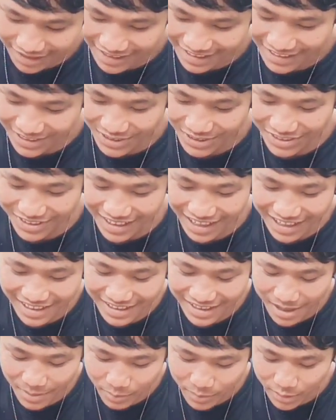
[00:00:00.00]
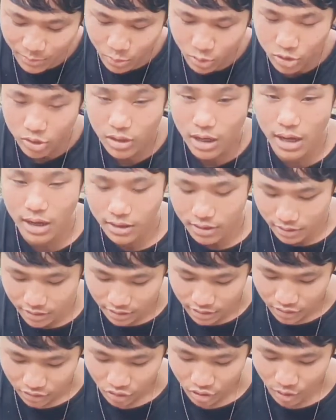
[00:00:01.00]
ये तो डाल दिया मीट मसाला
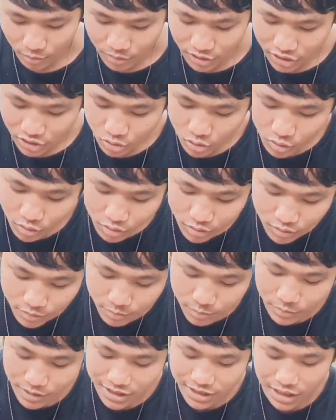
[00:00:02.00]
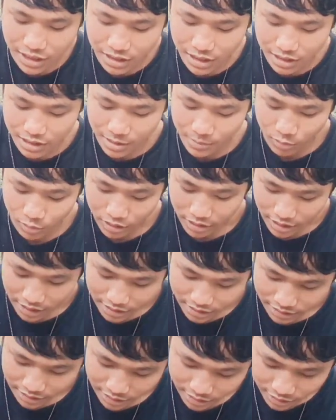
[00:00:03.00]
तो अब इसको मिक्सर करना पड़ेगा
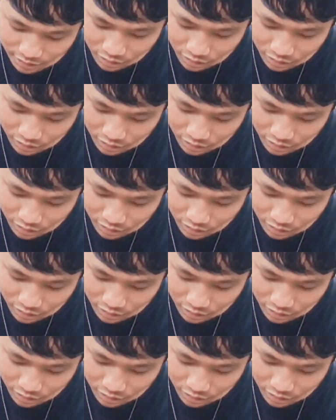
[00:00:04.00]
ऐसे